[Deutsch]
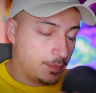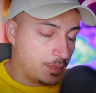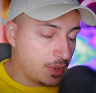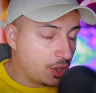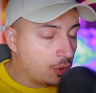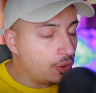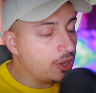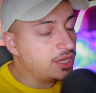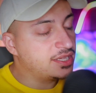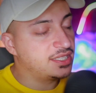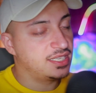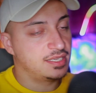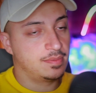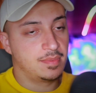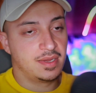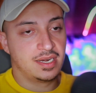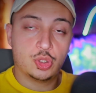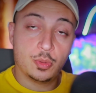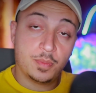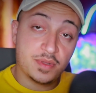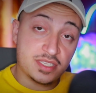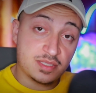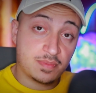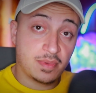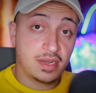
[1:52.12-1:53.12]
beruhig dich mal.
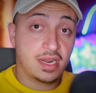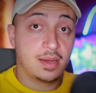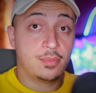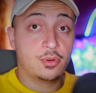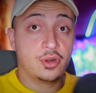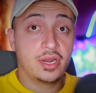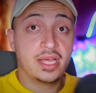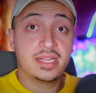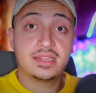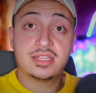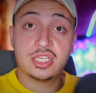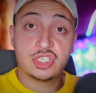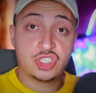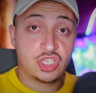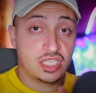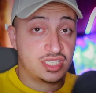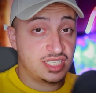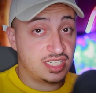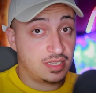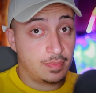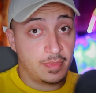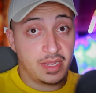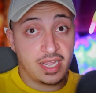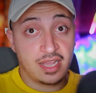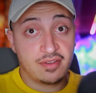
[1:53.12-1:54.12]
Du bist mein Abonnent, das
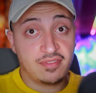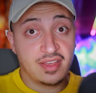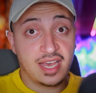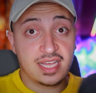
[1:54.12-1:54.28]
schätze ich mega